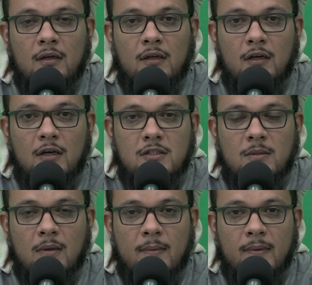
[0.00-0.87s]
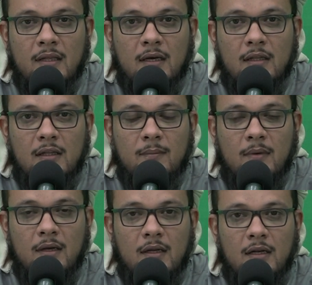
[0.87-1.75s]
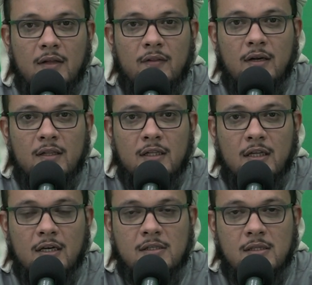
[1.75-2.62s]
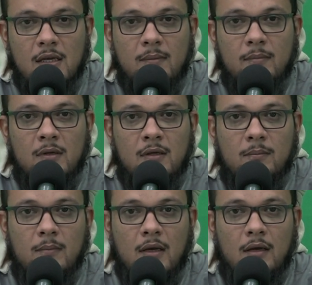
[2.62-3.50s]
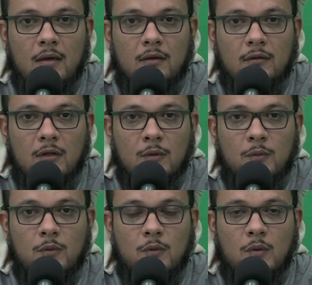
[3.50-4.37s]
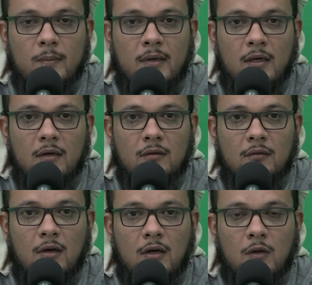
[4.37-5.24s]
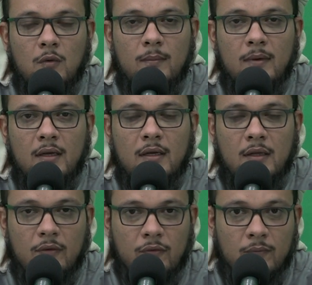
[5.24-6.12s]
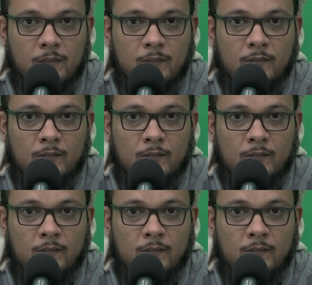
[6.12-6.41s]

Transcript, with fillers: ينقسم كما تقدم معنا إلى ثلاثة أقسام ماء طهور وماء طاهر وماء نجس